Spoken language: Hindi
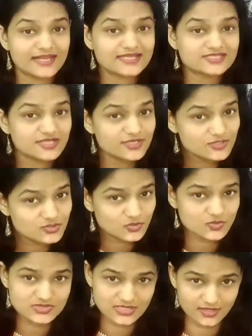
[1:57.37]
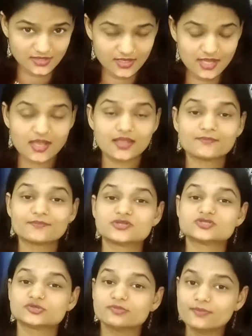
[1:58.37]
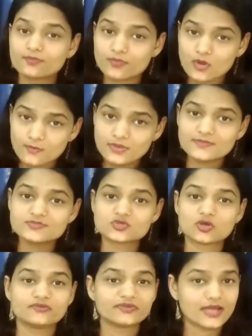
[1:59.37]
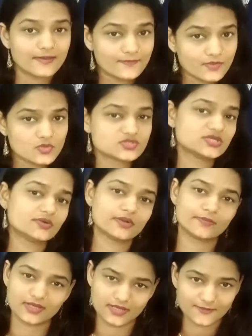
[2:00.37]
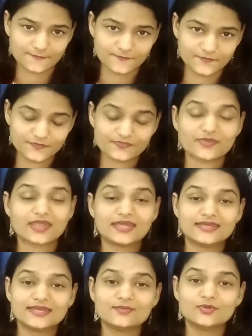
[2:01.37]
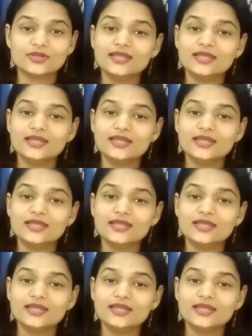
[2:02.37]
नेक्स्ट डे कि शुरू से ही बच्चों में प्रॉब्लम सॉल्विंग अप्रोच डेवलप करें ये हम